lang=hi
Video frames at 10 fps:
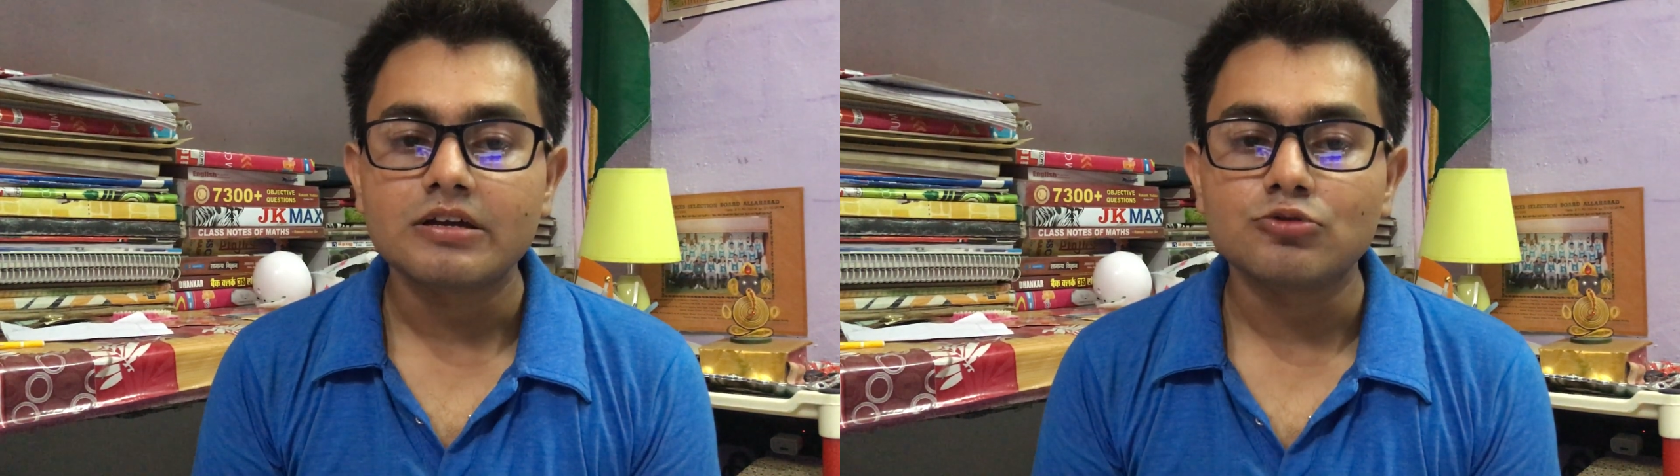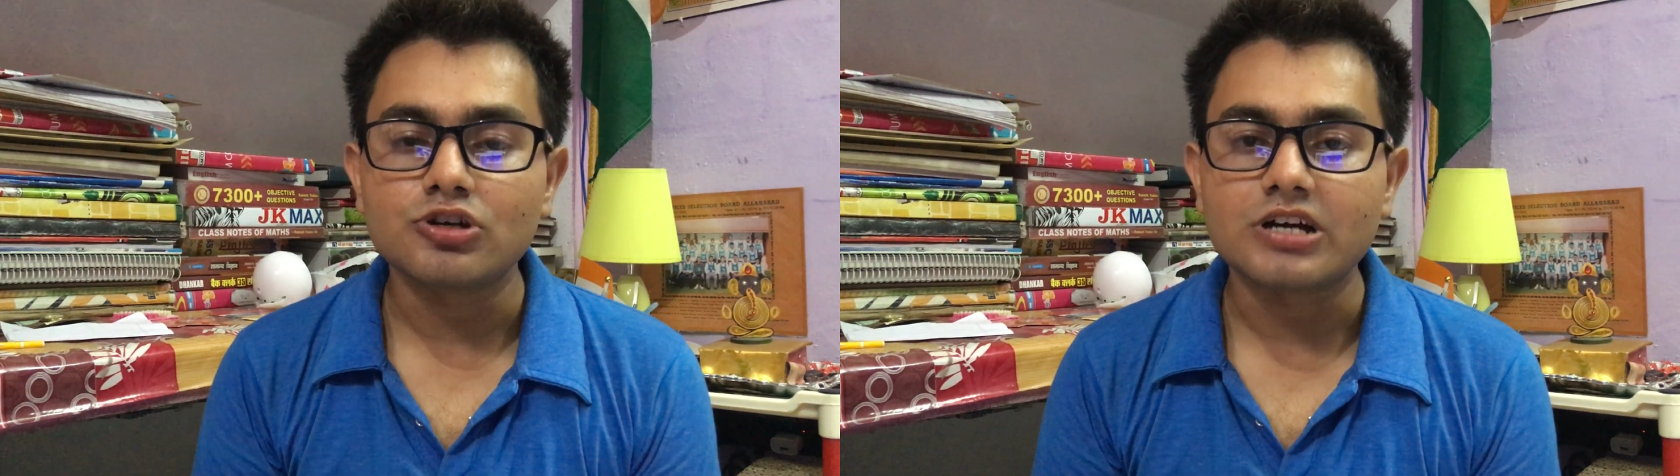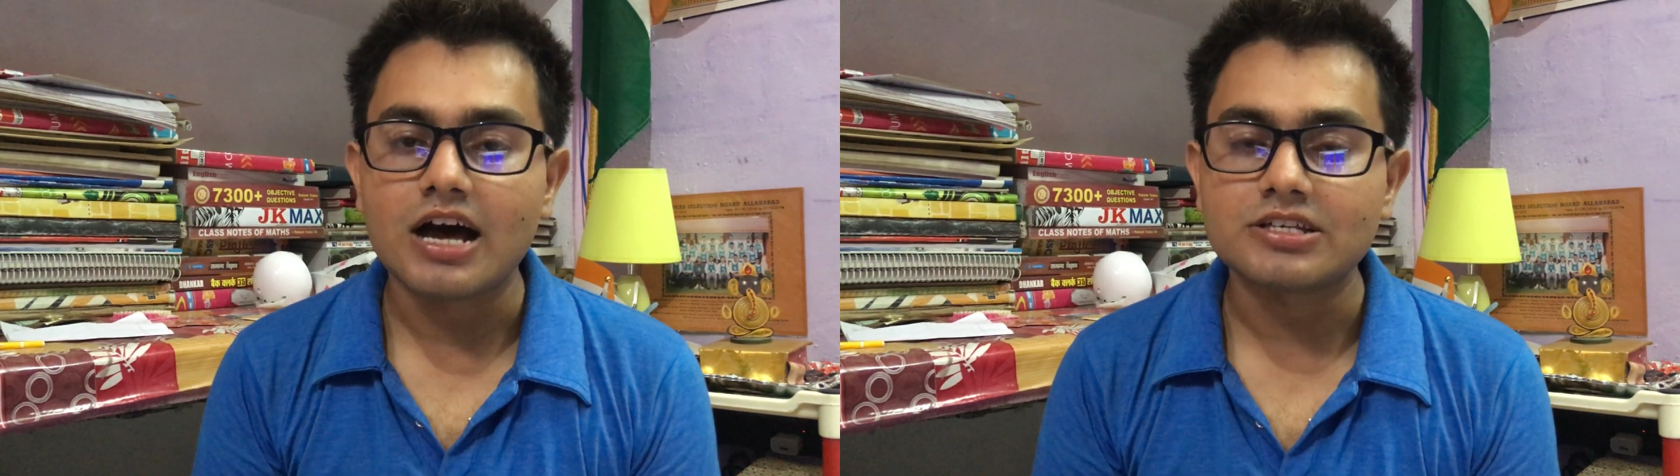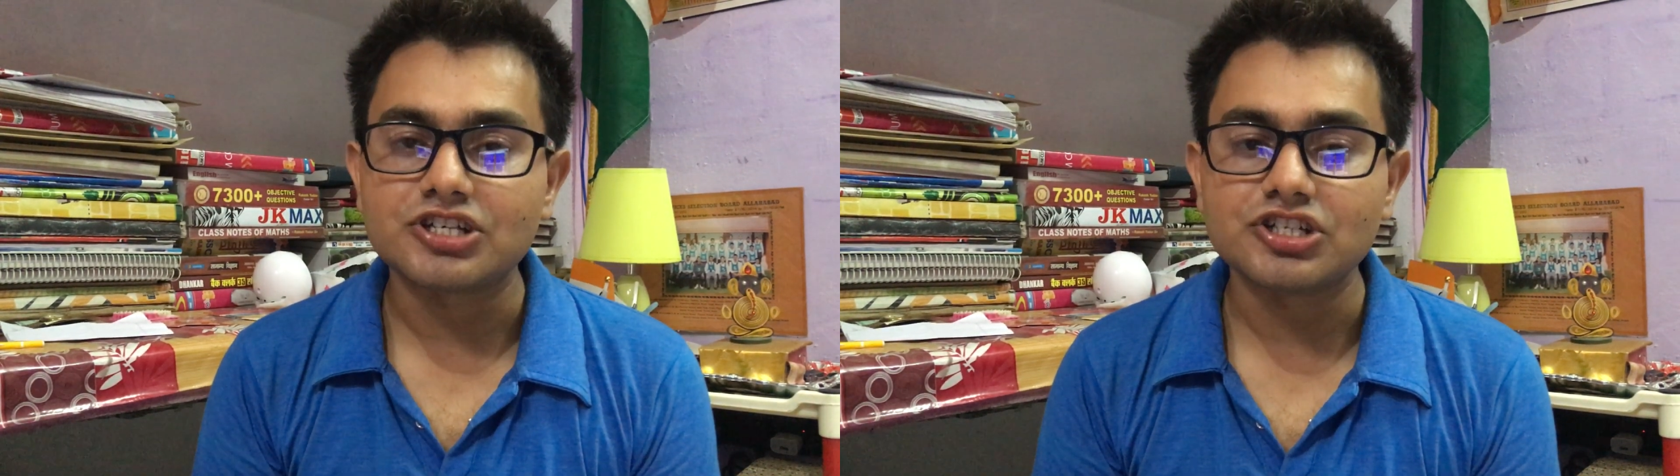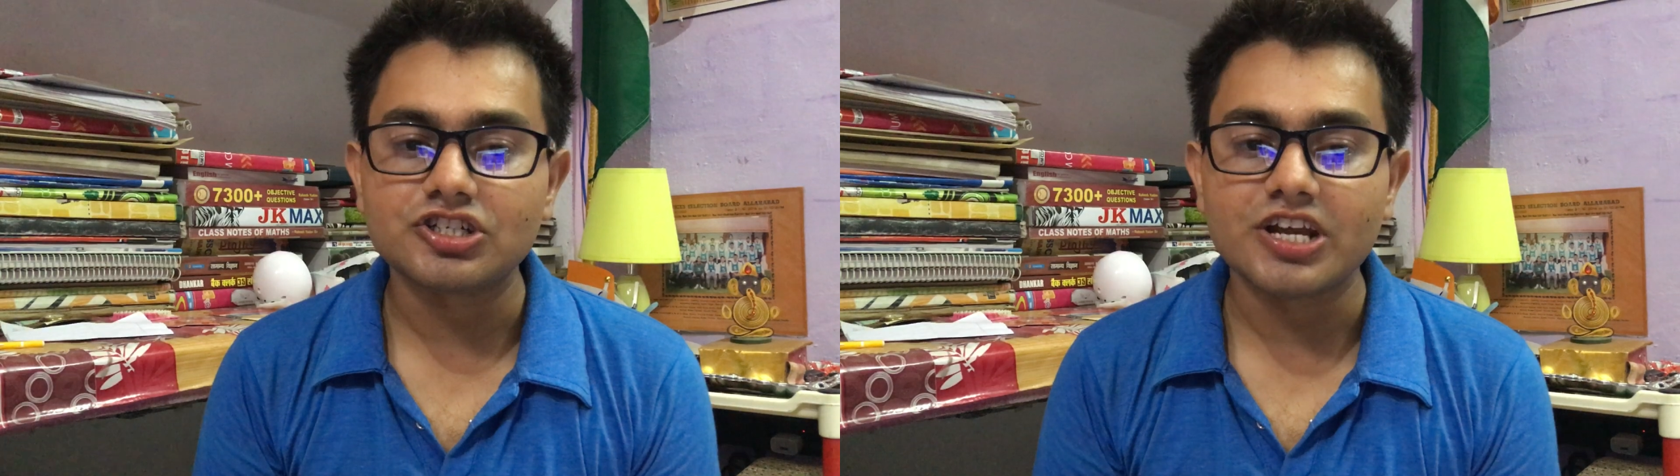कोई ख़ास
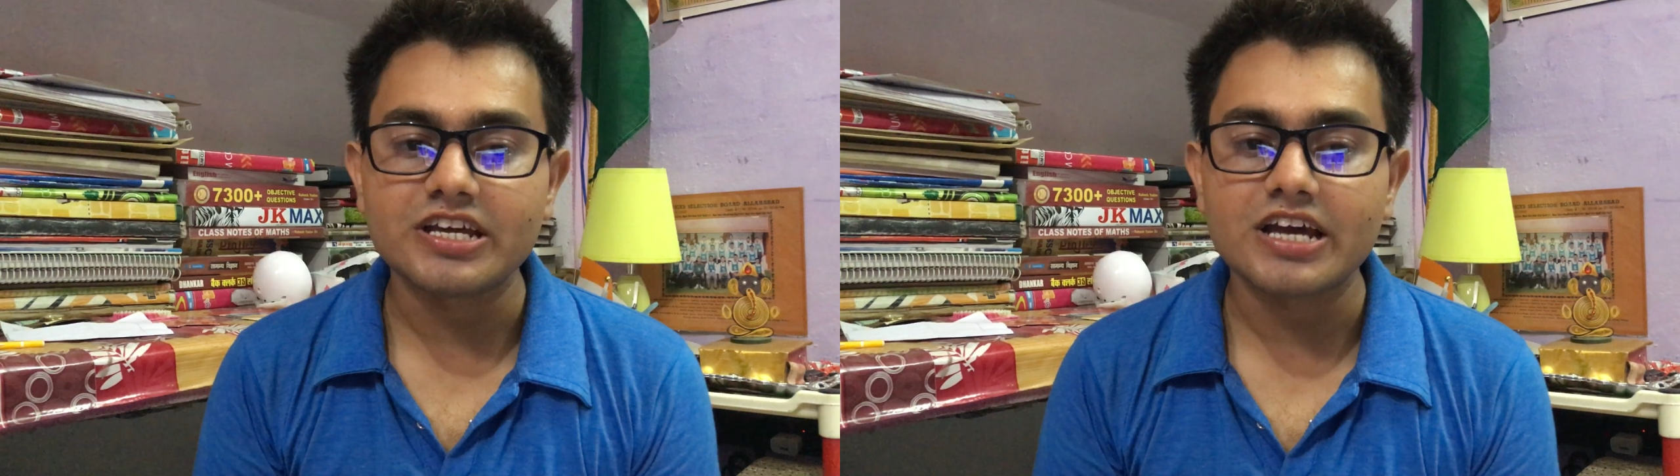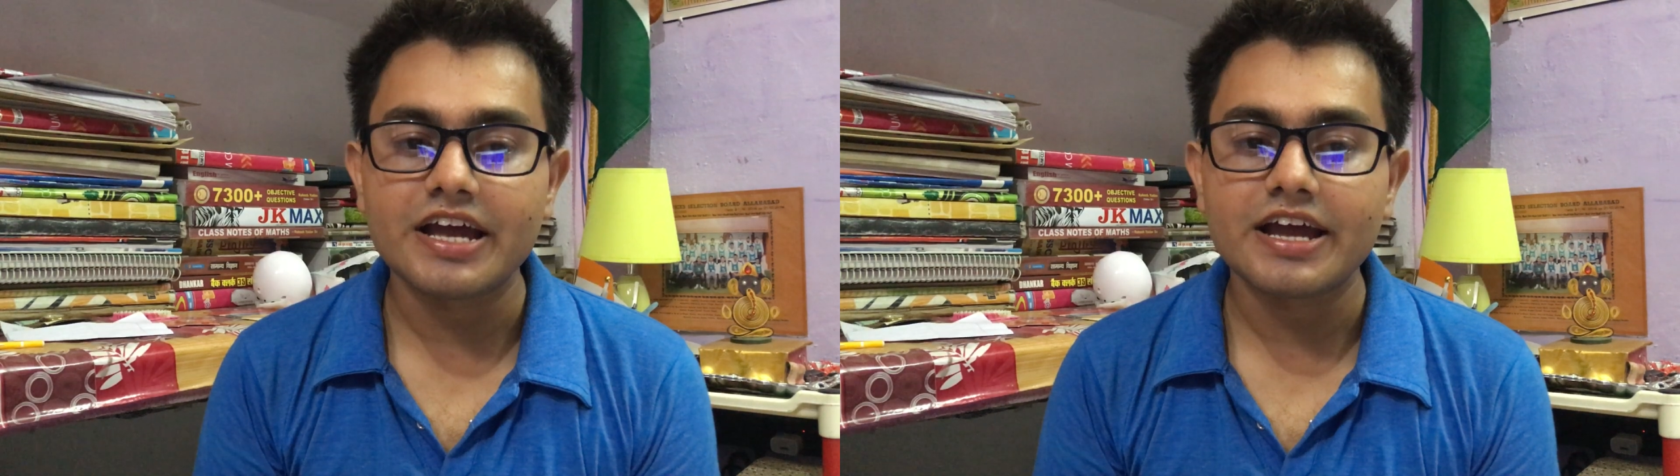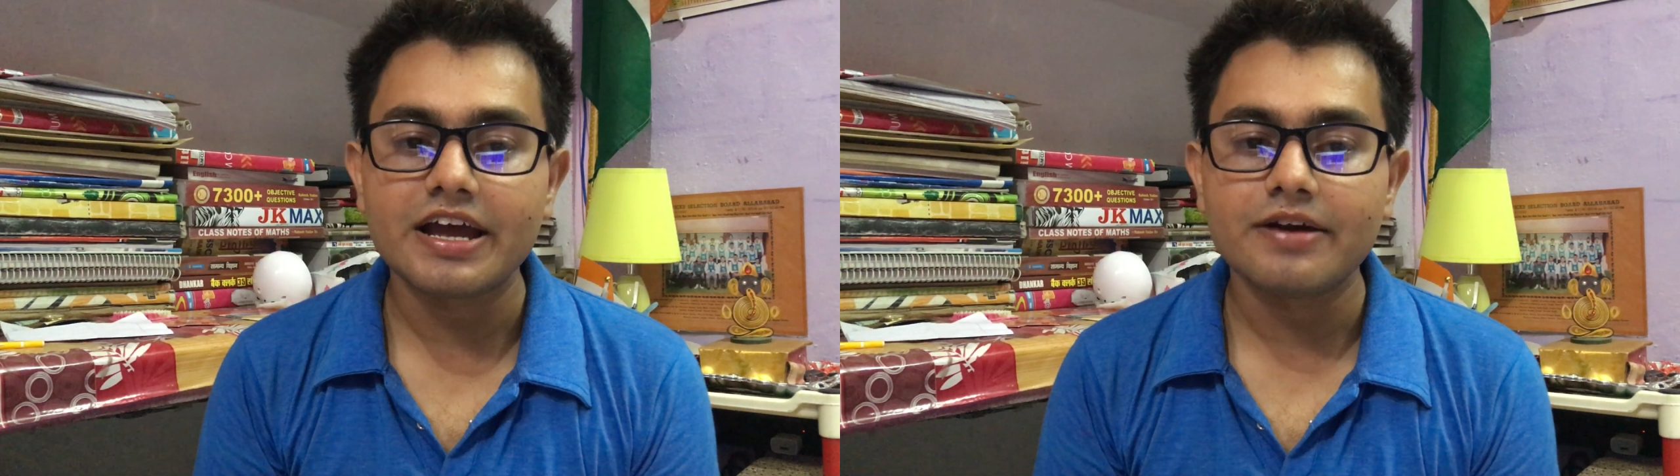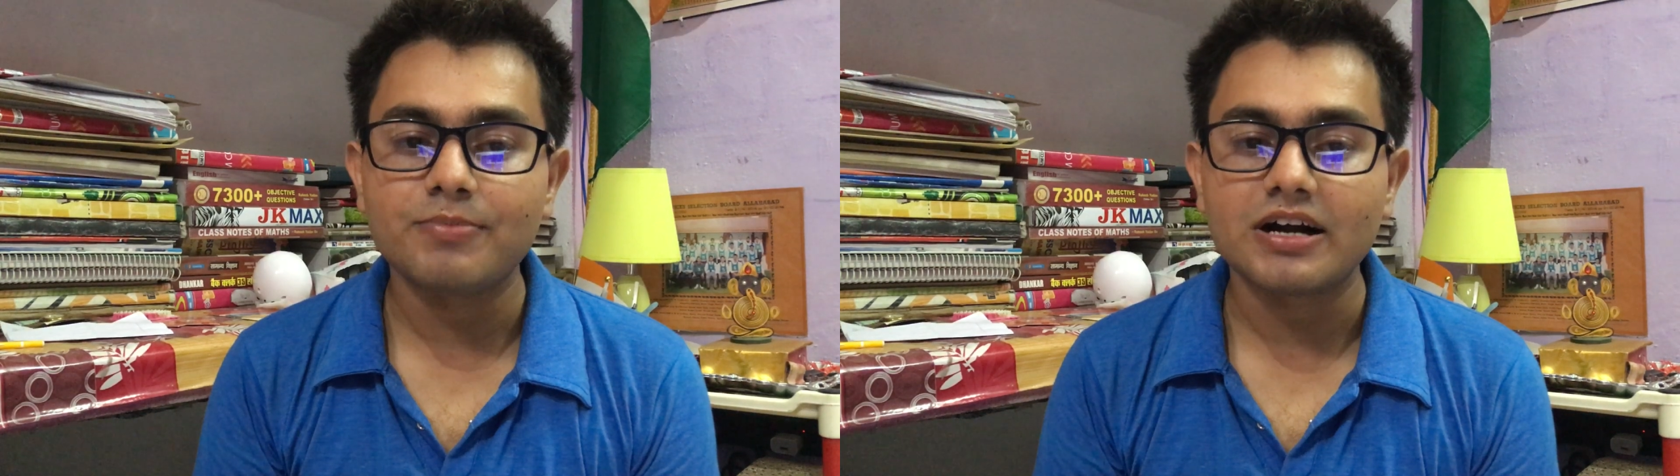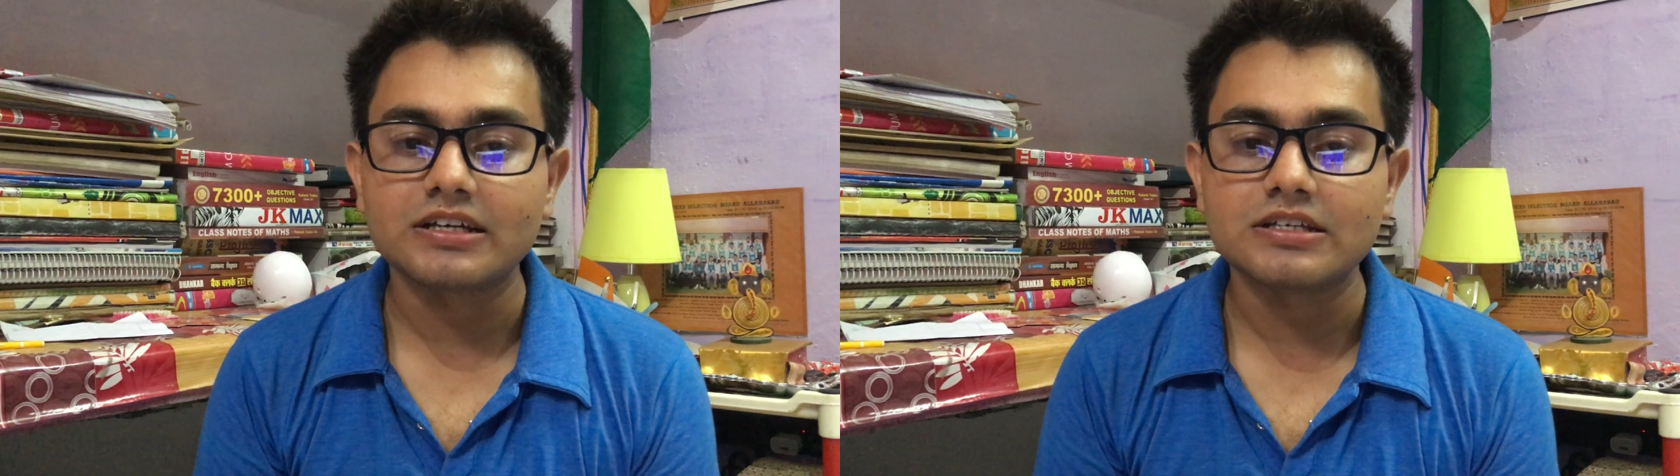चेंज नहीं आए हैं
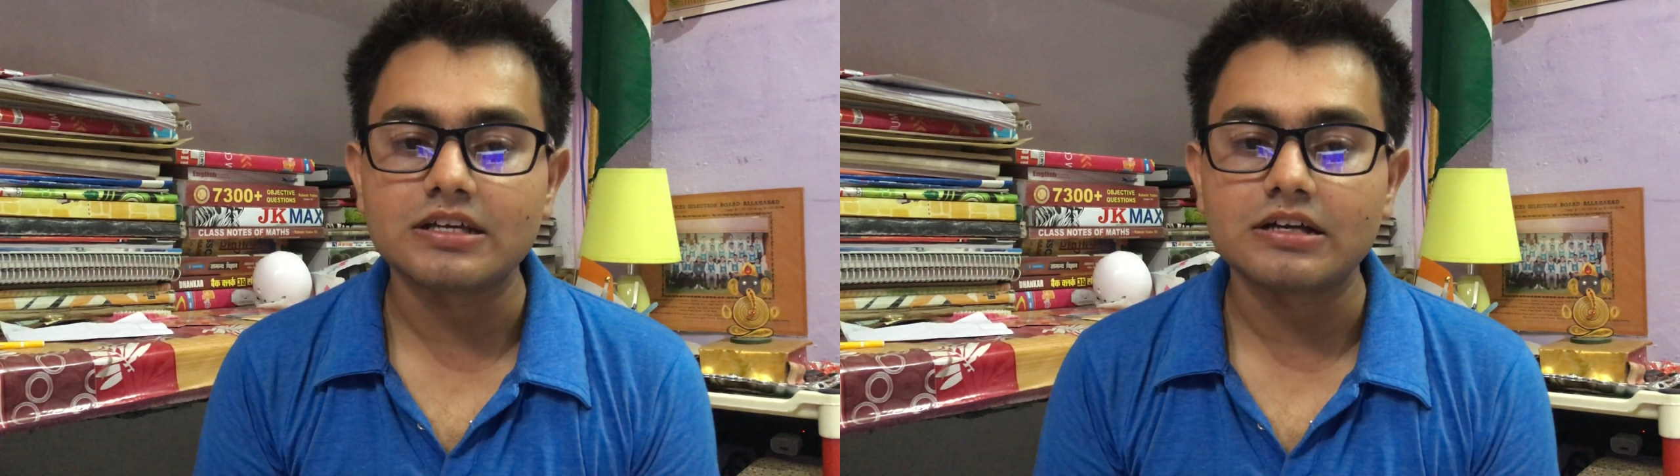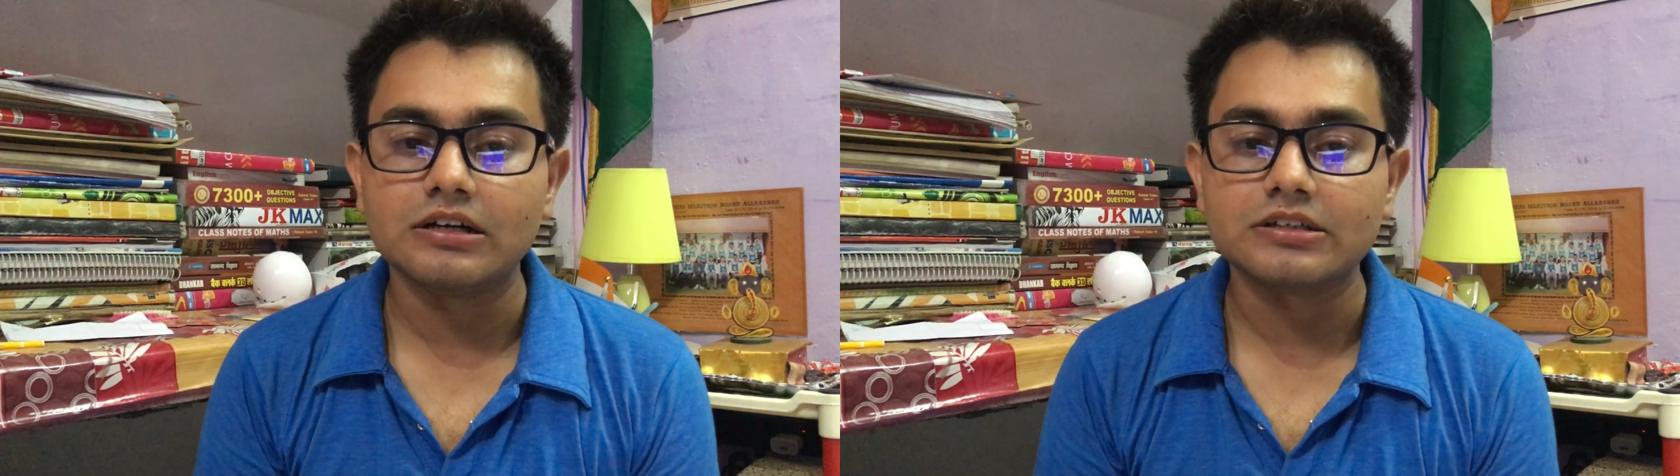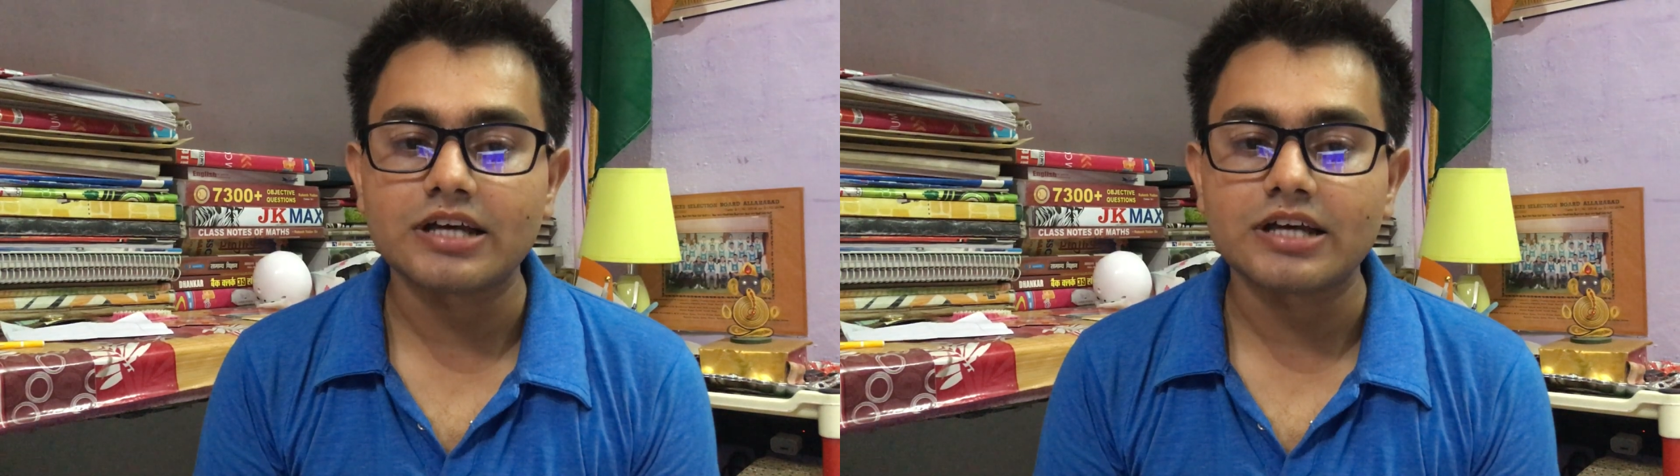बाकी आ,